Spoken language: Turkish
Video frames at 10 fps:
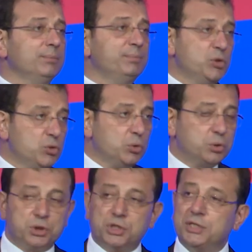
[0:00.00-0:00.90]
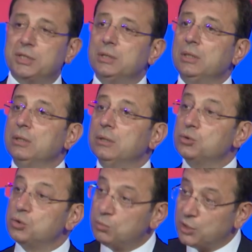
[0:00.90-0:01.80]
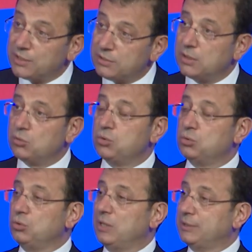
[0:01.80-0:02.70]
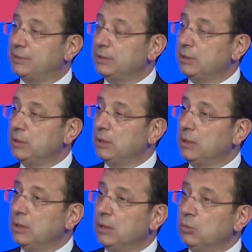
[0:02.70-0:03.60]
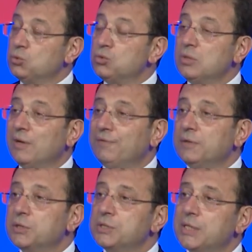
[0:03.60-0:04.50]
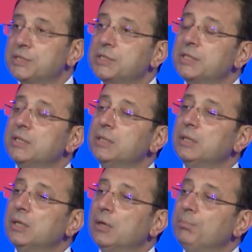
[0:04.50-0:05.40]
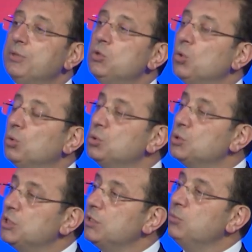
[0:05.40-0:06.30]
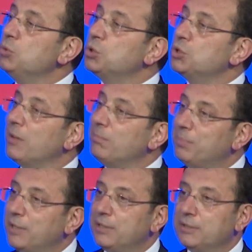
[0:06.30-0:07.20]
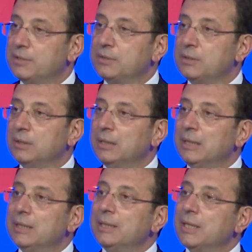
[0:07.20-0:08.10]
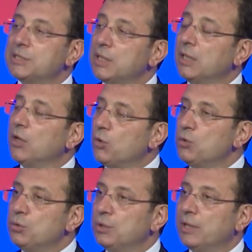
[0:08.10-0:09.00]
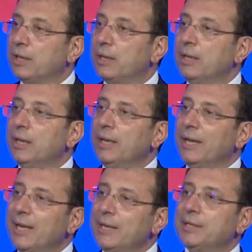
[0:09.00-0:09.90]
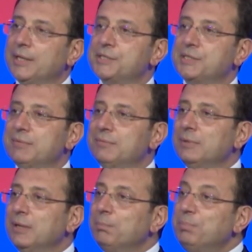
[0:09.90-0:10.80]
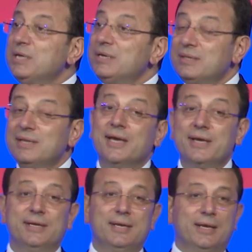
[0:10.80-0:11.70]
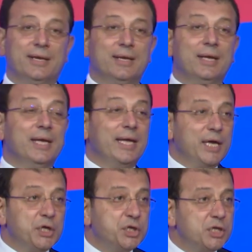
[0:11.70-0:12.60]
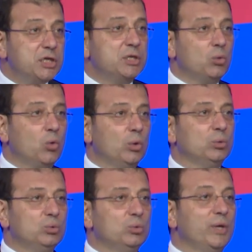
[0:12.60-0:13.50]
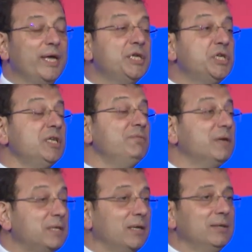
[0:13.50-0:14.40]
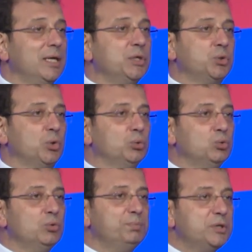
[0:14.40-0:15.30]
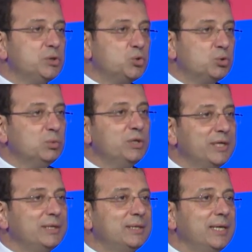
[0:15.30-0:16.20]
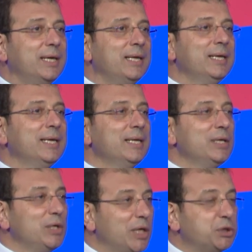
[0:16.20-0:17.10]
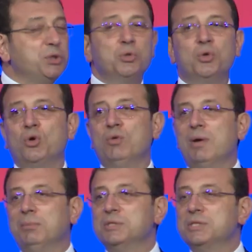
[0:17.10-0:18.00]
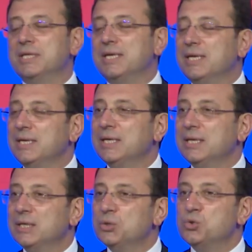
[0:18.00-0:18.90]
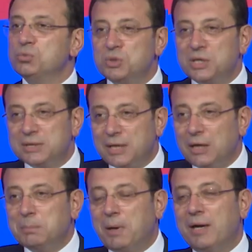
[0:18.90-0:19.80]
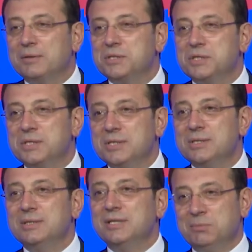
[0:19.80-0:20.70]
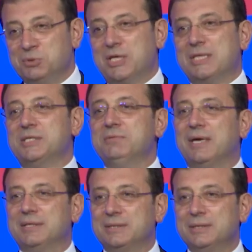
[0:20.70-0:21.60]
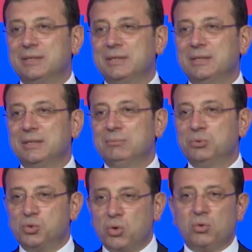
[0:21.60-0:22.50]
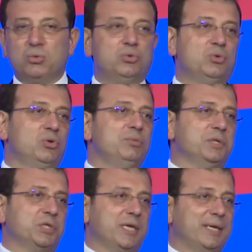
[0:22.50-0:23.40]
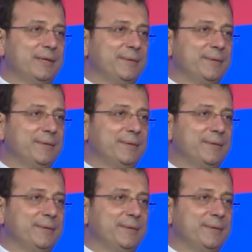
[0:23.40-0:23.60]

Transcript: biliyoruz ki Cumhuriyeti de kurdular. Uzun lafın kısası 1923'ten beridir yasalar önünde herkesin kesim bir diğeriyle eşit olduğu, eşit vatandaş olduğu bir cumhuriyette yaşıyor olmamızda Cumhuriyet Halk Partisi'nin imzası var. Bu çok gururlu bir şey.